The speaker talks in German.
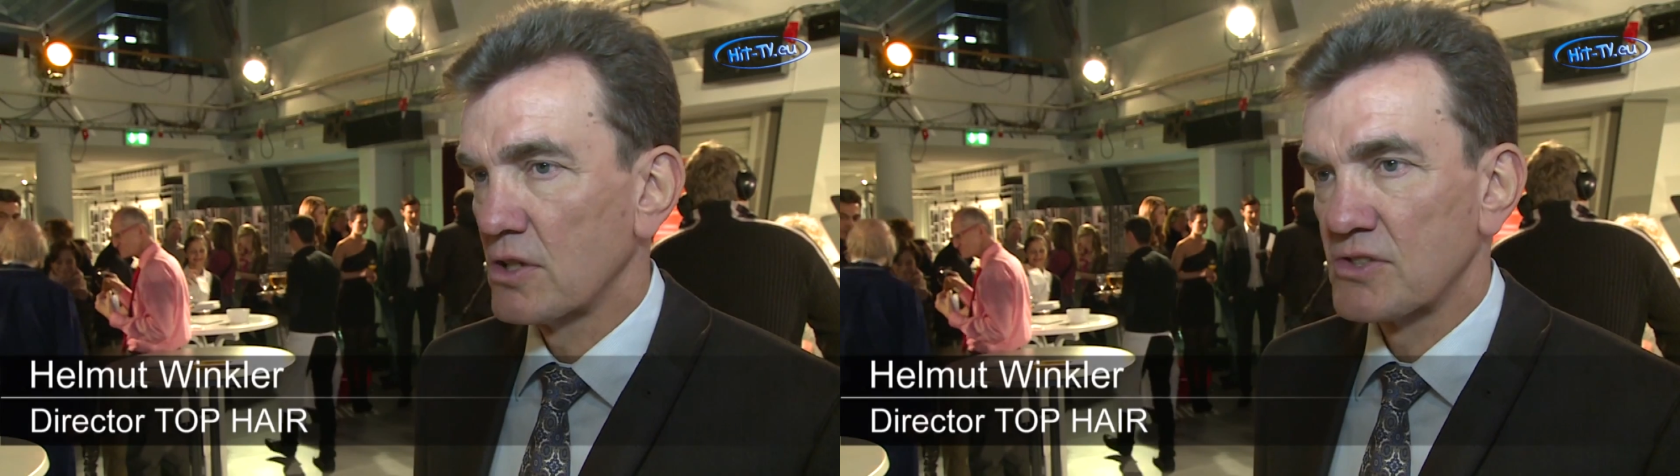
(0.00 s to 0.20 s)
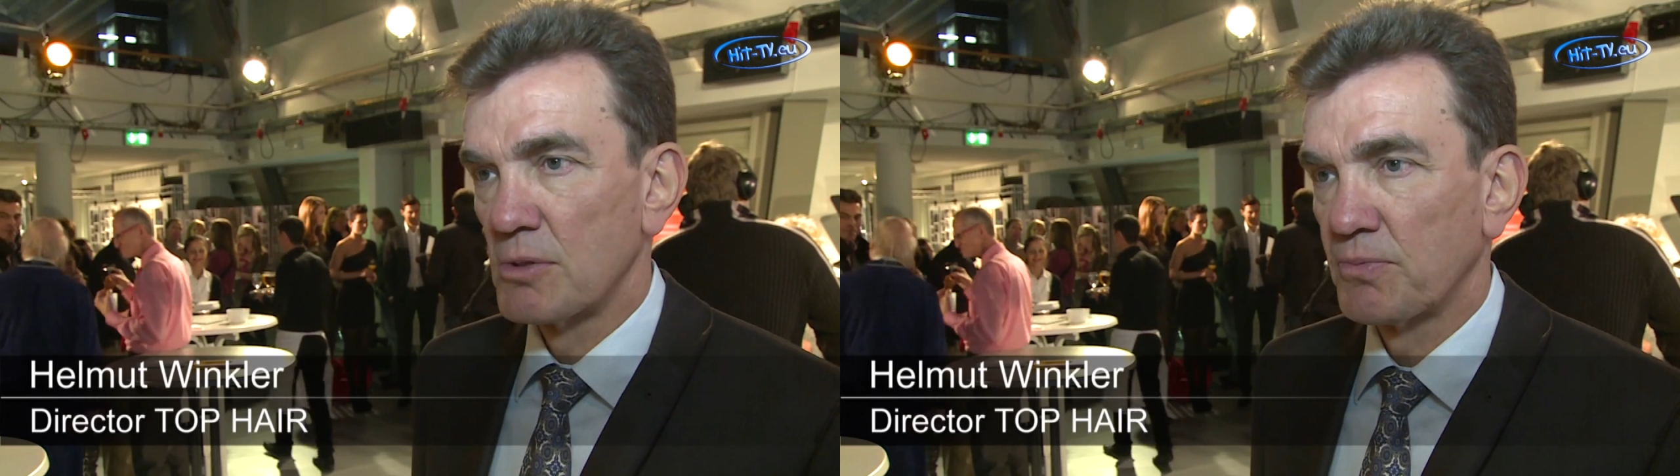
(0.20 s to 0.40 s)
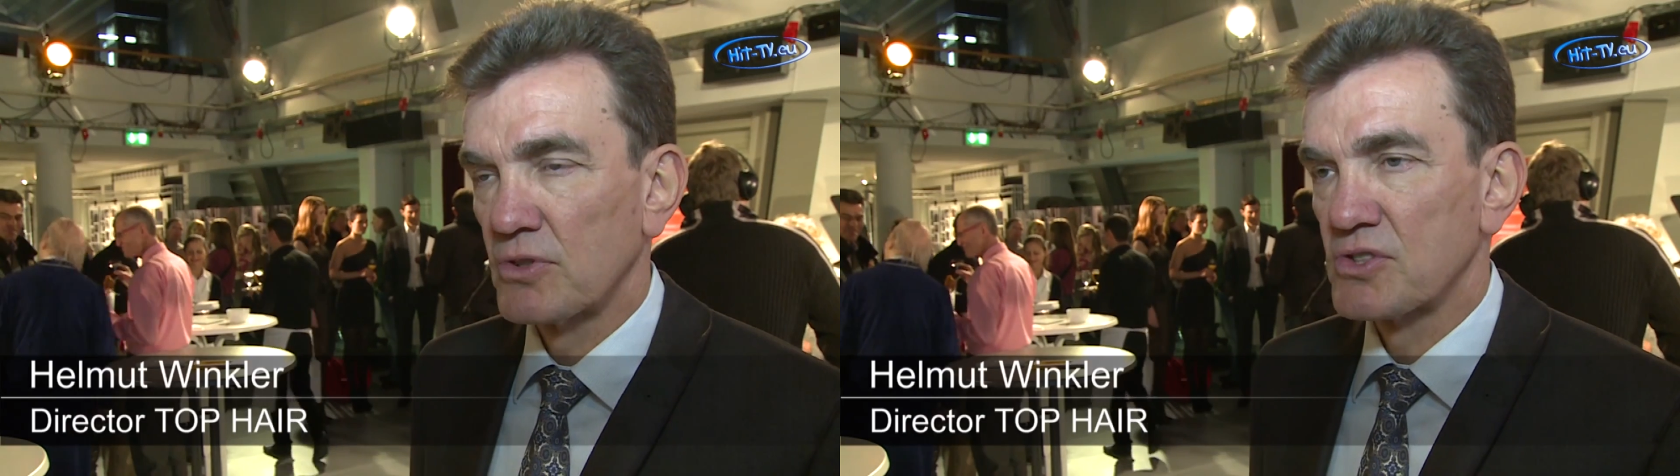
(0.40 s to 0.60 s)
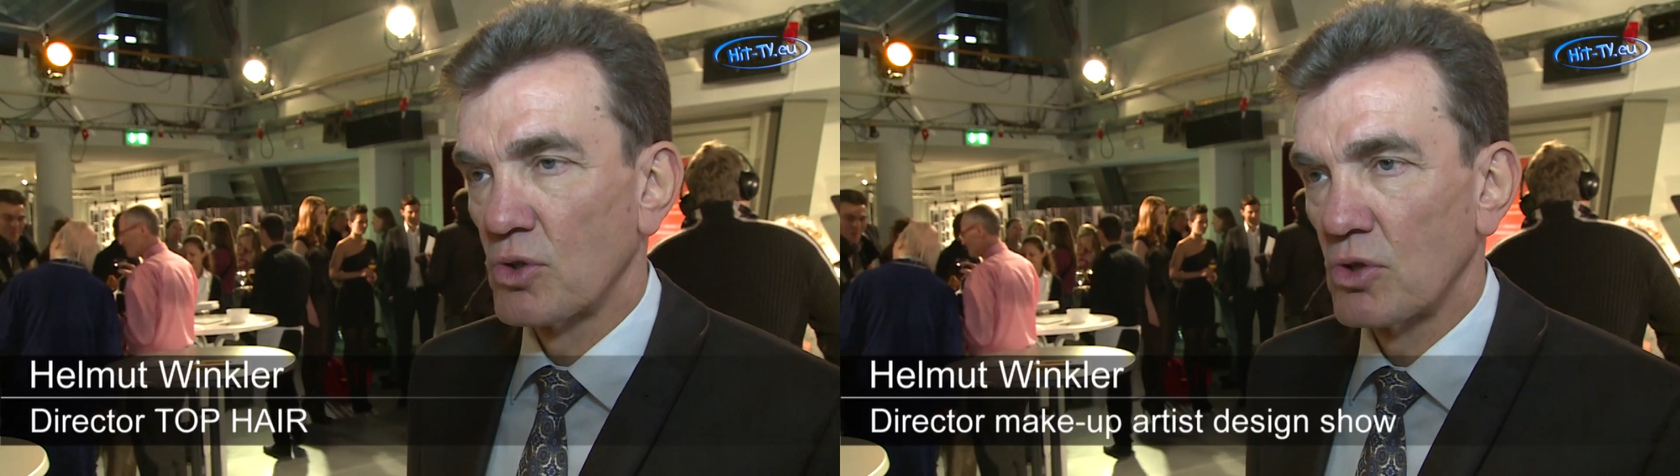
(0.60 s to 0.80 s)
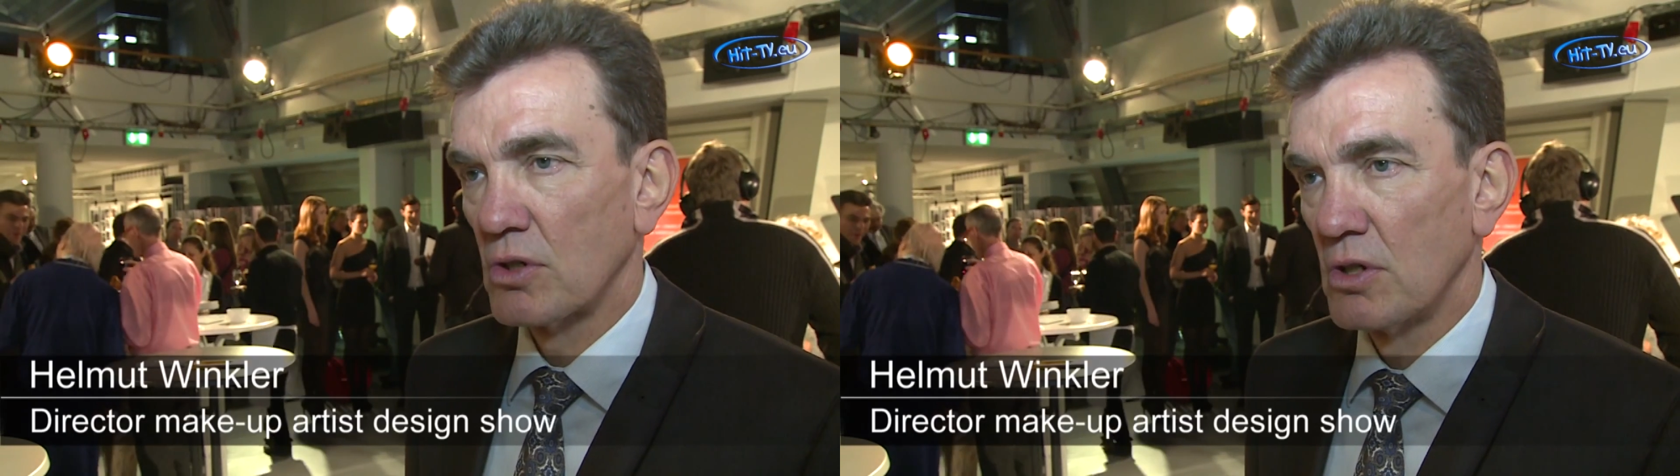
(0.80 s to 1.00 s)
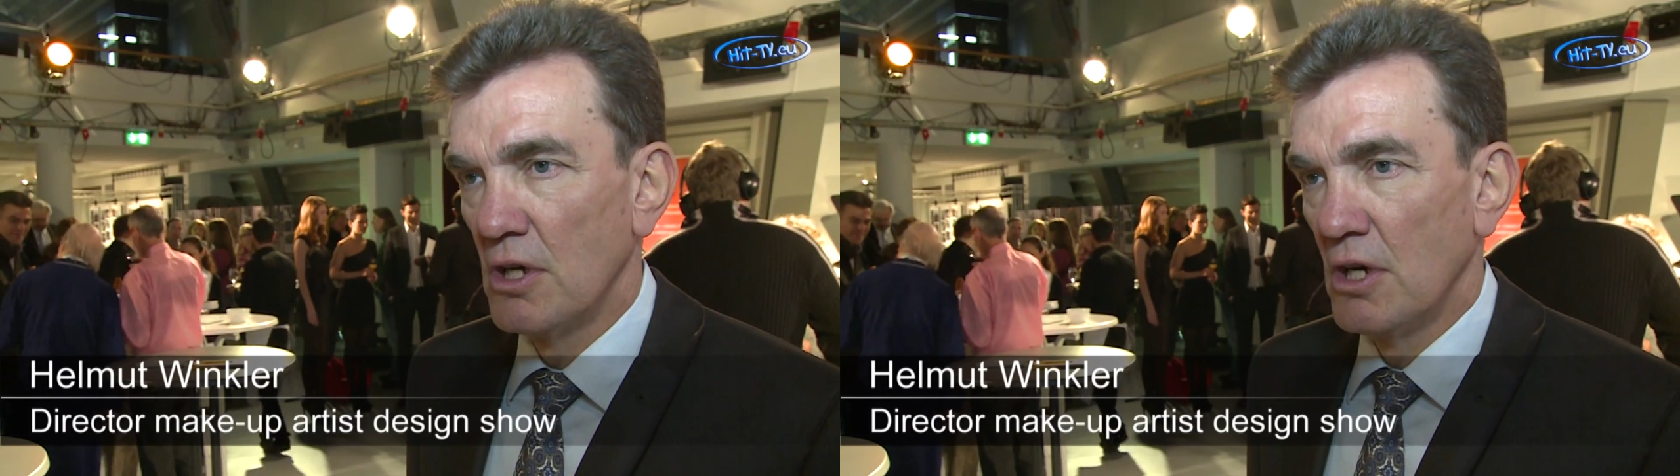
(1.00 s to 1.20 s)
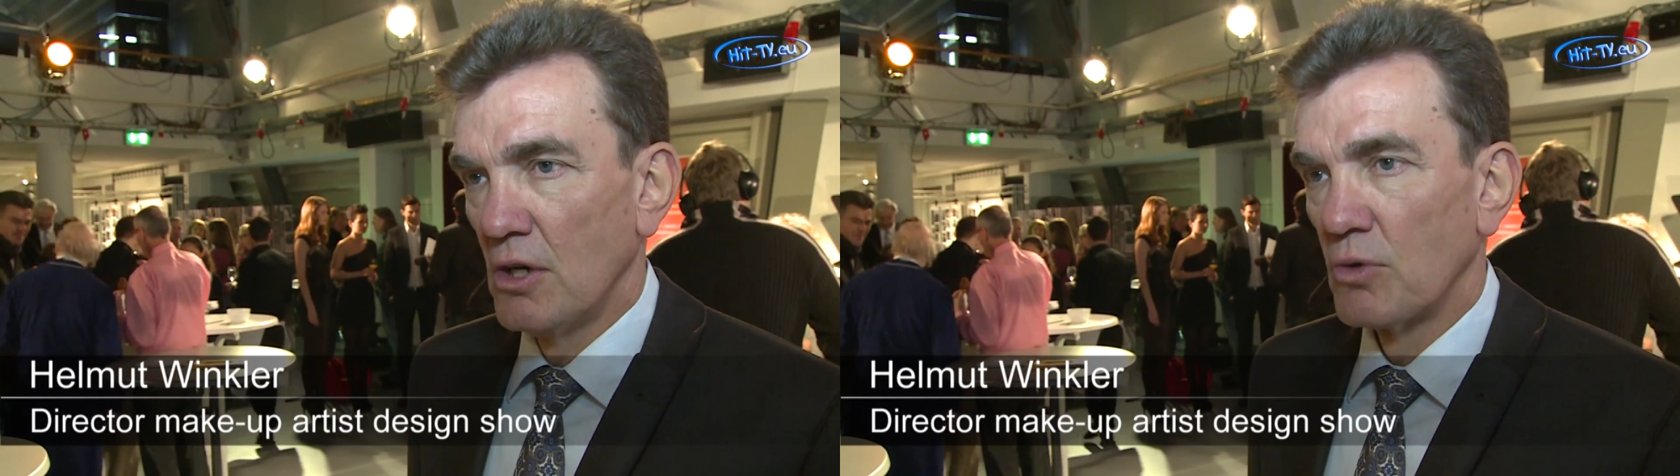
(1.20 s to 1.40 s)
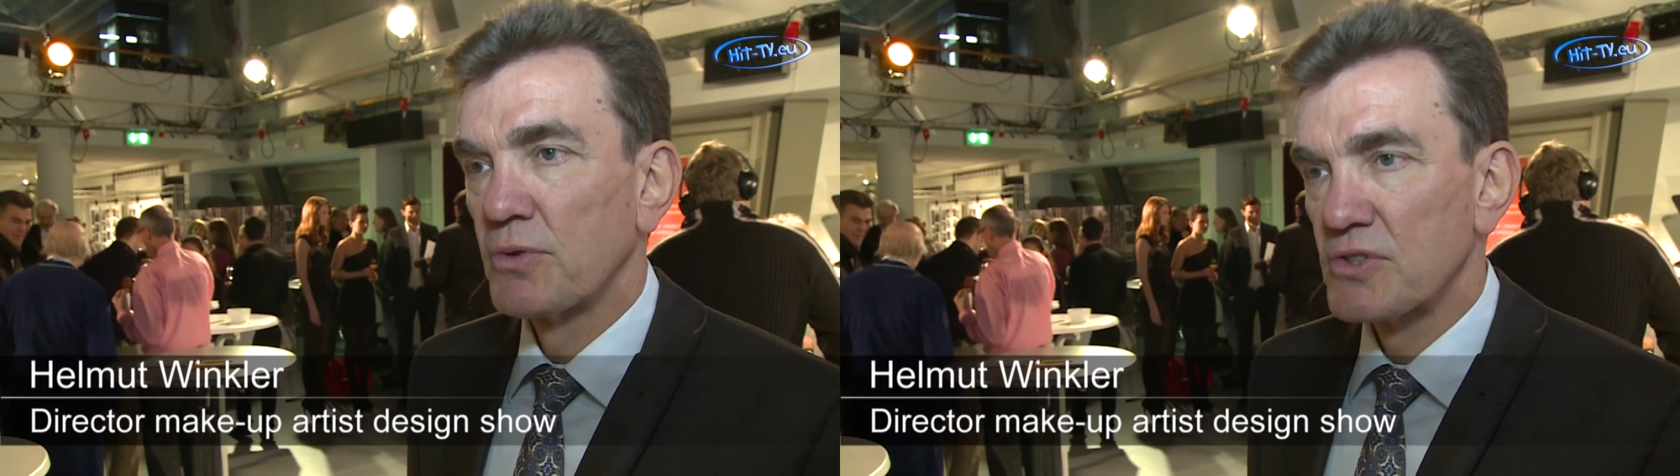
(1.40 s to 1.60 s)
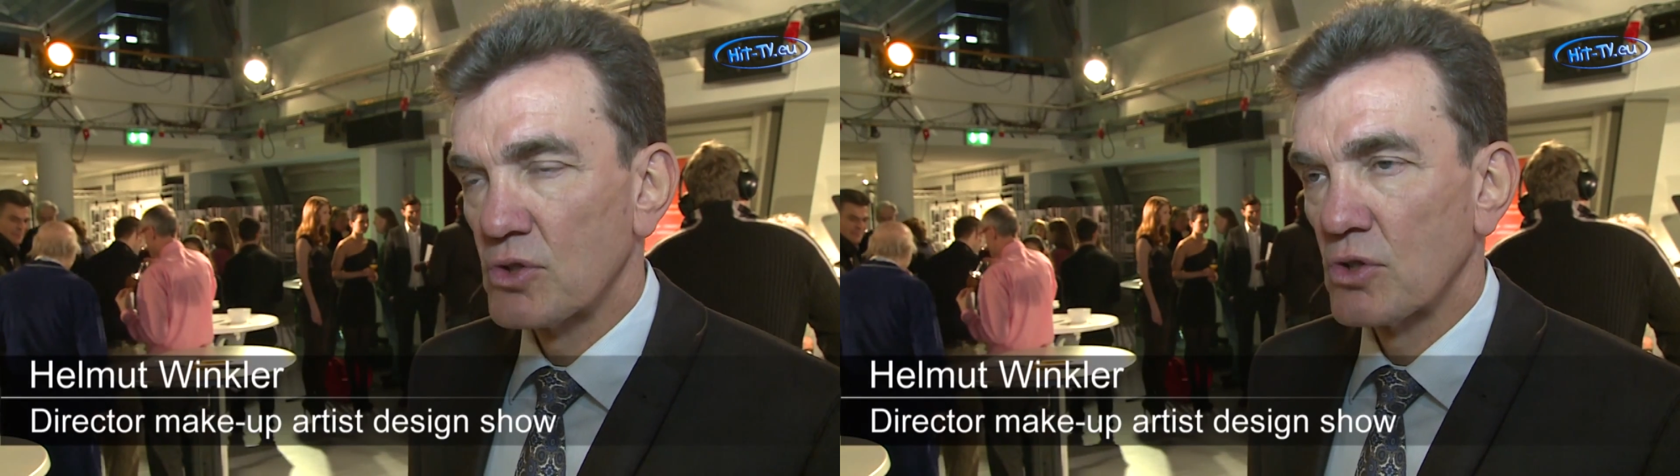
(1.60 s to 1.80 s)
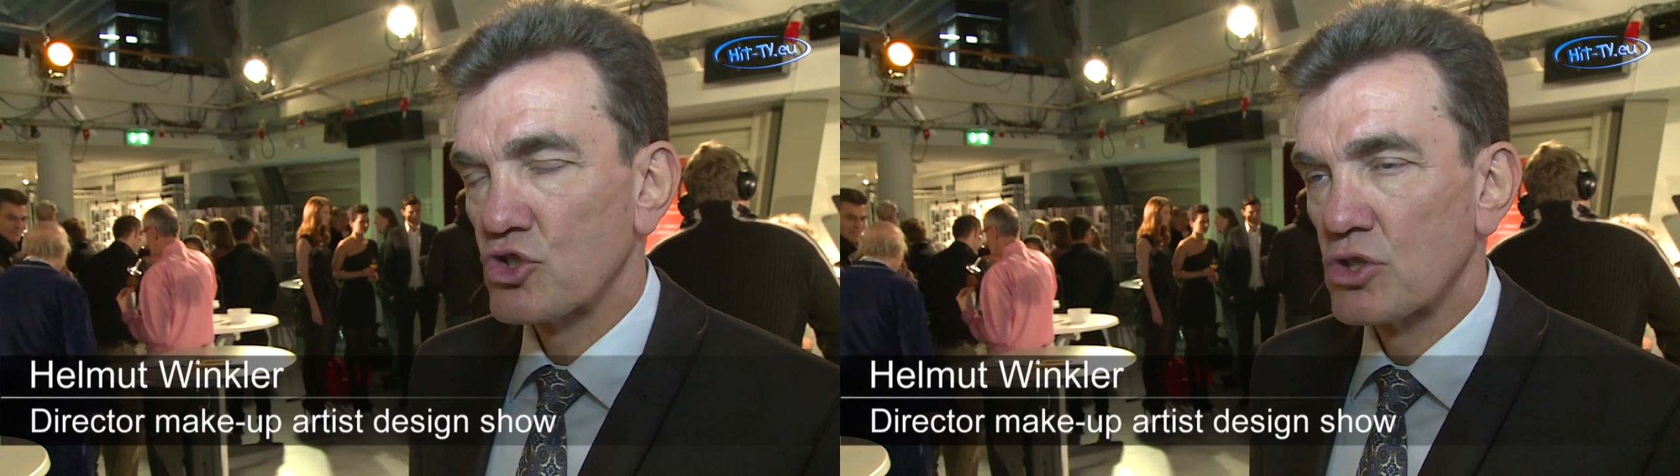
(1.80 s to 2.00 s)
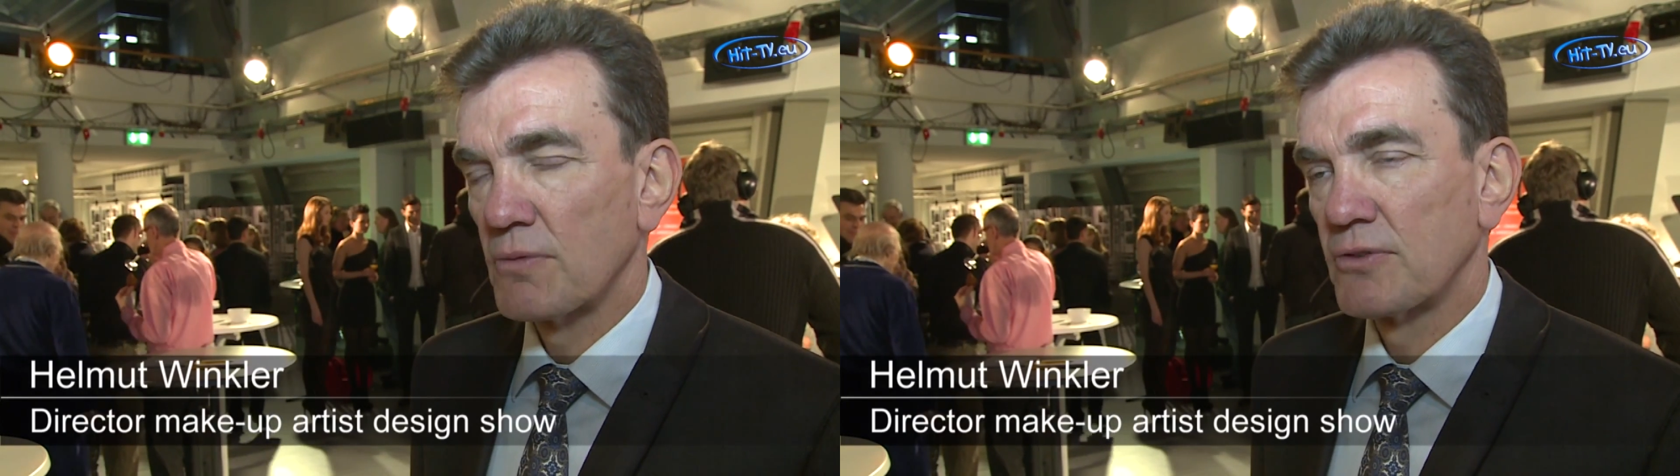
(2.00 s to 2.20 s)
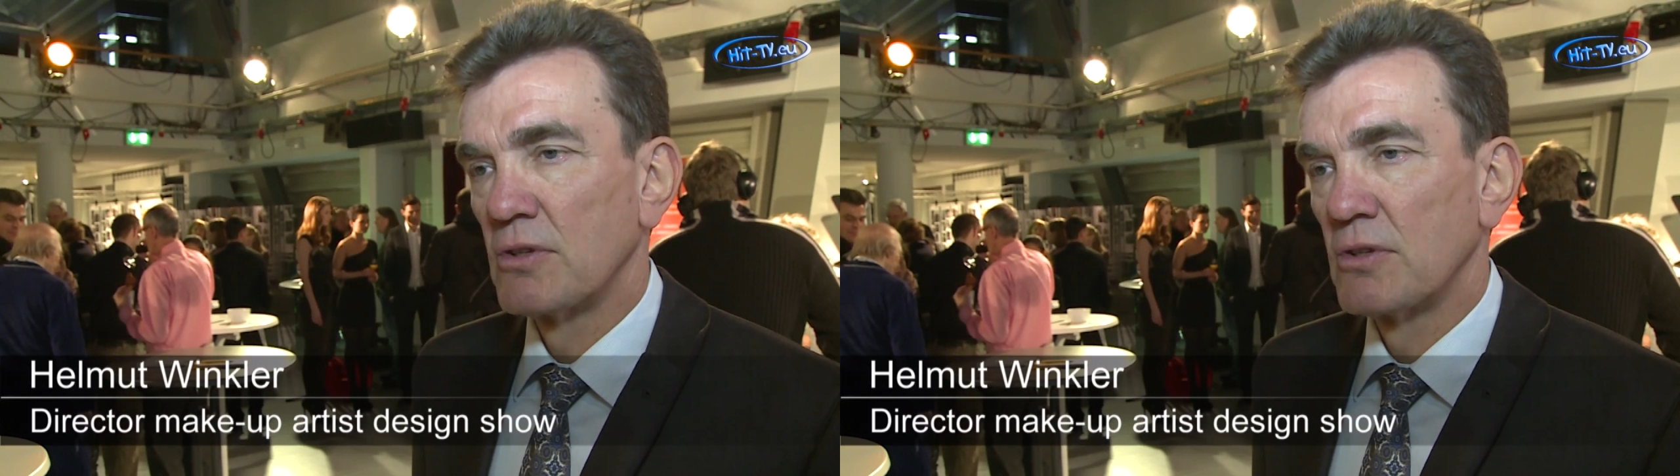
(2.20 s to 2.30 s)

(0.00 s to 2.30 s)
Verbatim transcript: Es gibt Friseure und Friseurgeschäfte,